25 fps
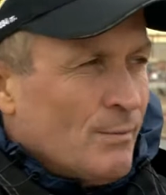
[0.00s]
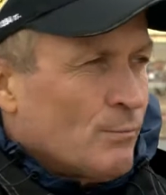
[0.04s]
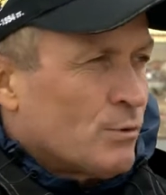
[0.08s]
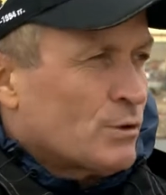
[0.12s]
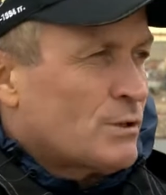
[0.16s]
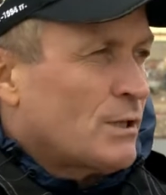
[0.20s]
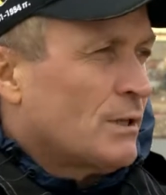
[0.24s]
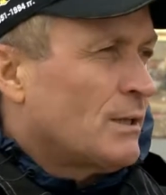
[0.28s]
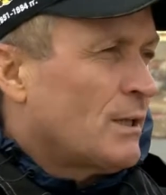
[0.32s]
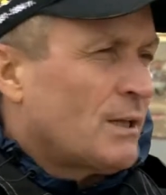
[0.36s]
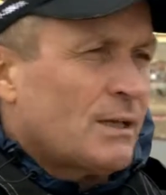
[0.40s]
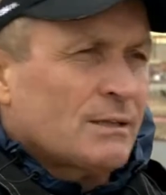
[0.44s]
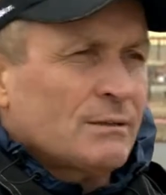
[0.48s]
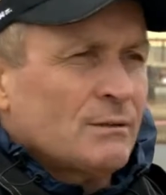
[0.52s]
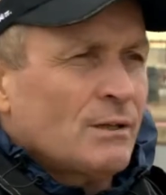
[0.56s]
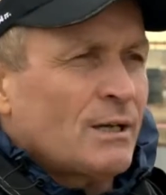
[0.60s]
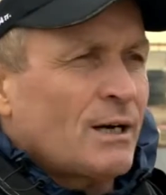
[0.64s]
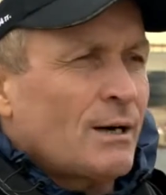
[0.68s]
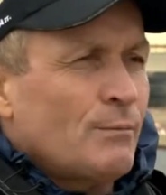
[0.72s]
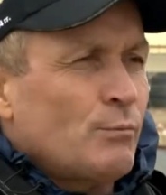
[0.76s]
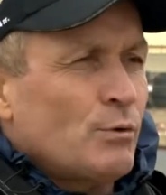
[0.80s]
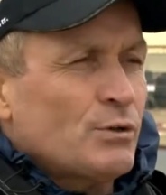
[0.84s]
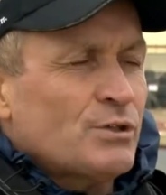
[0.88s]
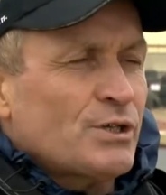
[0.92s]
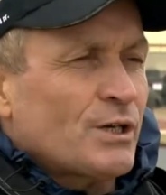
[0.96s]
Потому что на, на
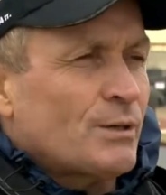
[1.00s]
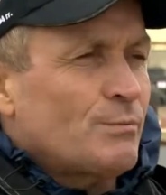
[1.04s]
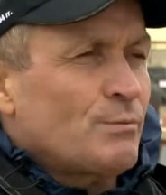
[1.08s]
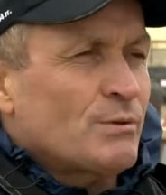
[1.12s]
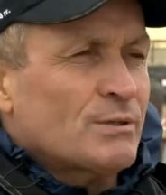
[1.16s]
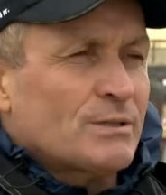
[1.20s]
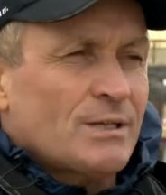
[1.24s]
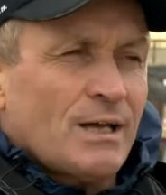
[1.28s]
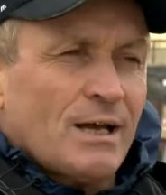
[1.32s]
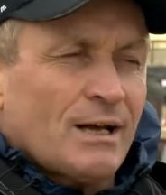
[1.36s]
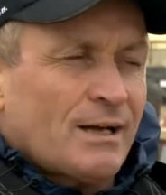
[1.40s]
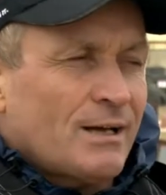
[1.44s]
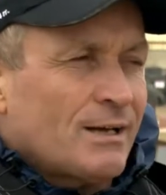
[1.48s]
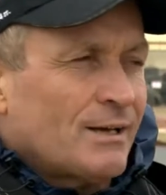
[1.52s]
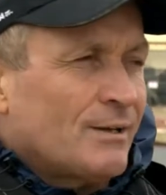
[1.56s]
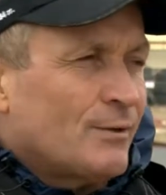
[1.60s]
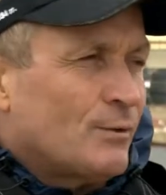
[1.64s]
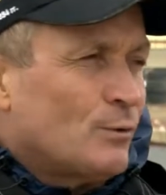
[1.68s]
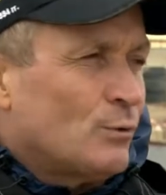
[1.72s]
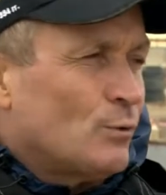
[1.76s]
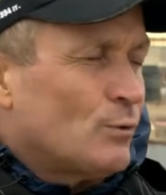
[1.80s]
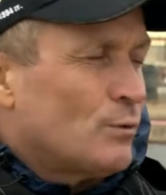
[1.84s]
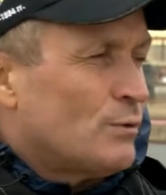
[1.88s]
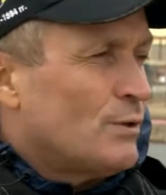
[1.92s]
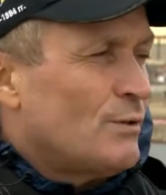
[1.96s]
рабочих местах
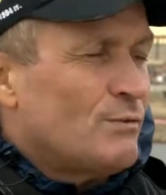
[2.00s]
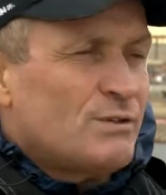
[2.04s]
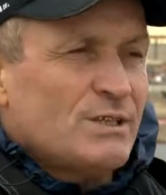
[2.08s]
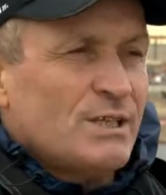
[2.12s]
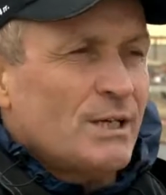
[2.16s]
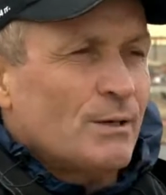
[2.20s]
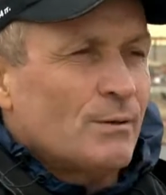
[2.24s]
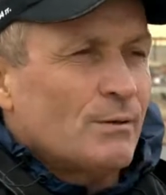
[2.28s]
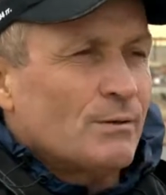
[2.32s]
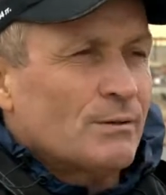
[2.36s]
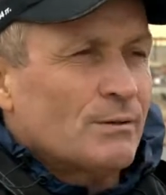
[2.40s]
ну, не все